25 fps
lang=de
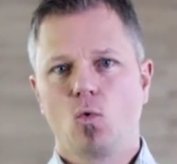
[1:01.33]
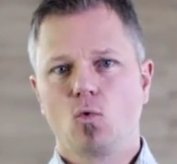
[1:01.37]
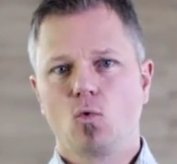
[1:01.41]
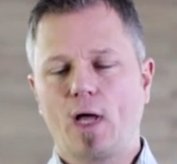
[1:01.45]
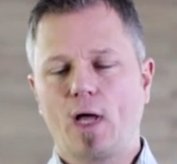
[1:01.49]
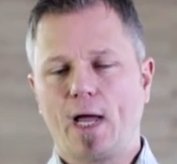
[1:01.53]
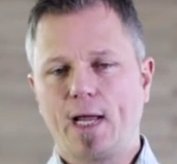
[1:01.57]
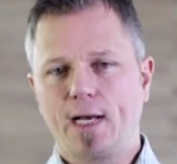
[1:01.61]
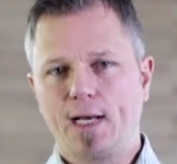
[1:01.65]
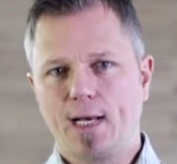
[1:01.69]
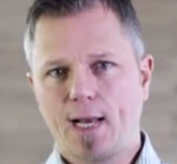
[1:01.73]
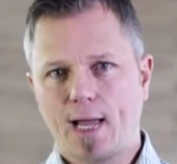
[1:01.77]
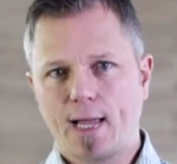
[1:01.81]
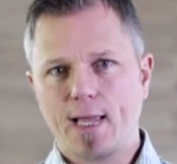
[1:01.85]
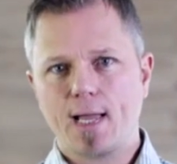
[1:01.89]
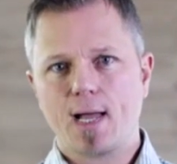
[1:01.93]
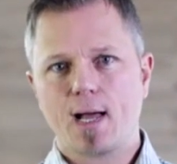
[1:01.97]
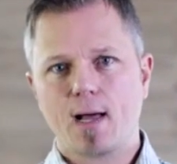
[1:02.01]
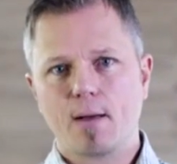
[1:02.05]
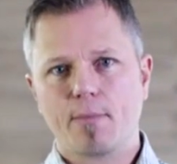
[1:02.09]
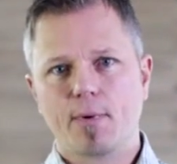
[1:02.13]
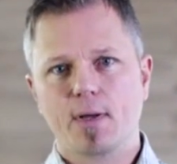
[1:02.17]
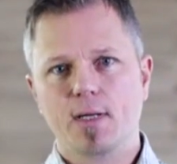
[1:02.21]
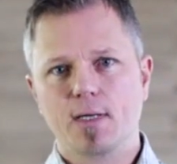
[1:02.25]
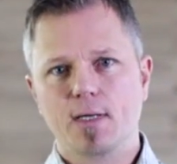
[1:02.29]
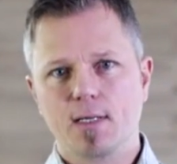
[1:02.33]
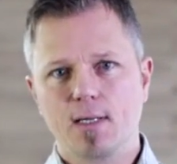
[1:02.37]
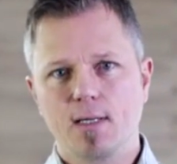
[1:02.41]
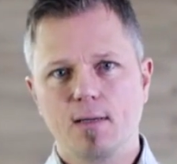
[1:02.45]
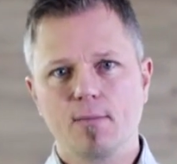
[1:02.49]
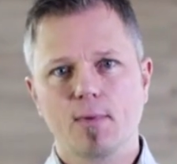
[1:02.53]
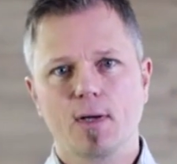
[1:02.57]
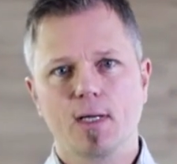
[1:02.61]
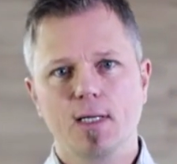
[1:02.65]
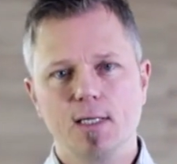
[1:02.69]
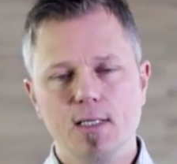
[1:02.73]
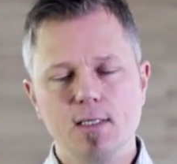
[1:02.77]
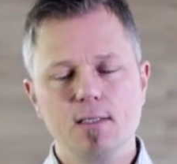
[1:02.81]
Und ein
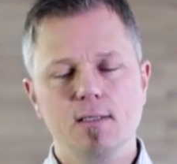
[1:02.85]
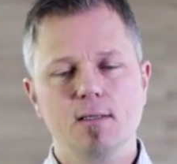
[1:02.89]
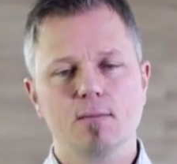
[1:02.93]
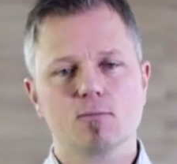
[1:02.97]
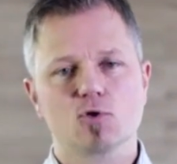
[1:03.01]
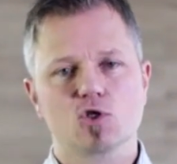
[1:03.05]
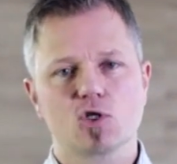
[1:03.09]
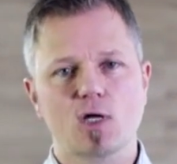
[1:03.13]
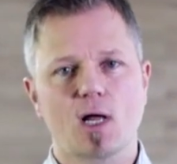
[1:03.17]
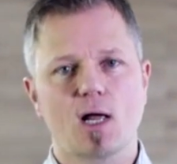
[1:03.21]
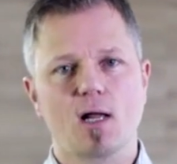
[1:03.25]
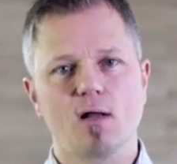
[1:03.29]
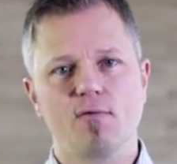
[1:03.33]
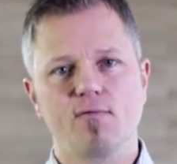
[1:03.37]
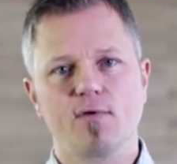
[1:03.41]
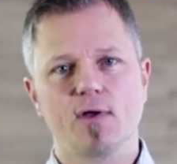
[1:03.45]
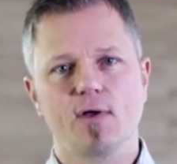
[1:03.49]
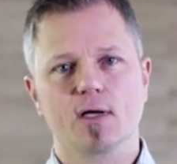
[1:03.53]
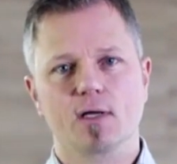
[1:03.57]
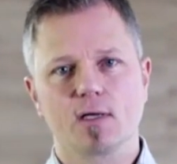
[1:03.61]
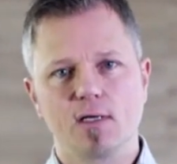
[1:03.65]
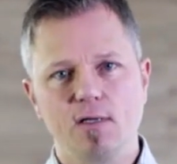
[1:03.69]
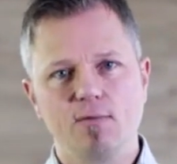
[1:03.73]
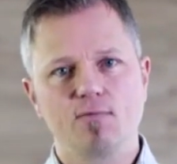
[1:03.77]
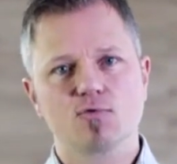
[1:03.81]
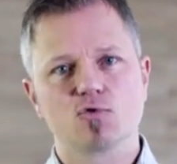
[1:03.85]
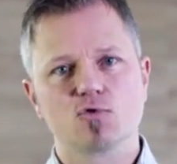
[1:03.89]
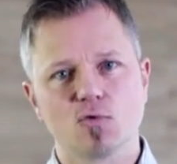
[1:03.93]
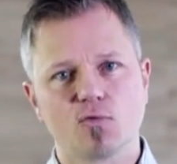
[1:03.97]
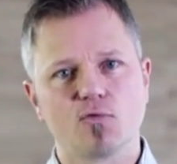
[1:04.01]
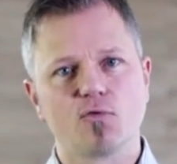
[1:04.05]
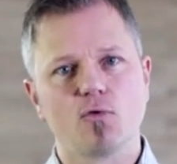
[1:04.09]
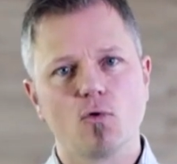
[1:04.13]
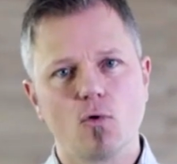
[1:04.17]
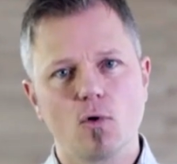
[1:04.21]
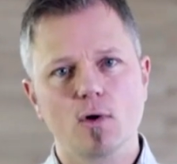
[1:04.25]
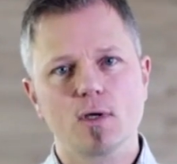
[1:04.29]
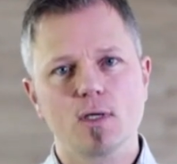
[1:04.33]
Leiharbeitnehmer in dem Stahlwerk lief
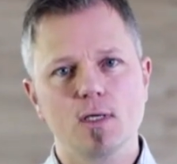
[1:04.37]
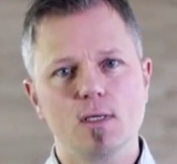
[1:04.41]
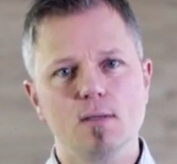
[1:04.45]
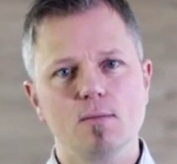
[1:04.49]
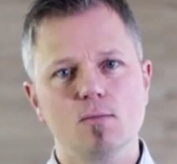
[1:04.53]
so vor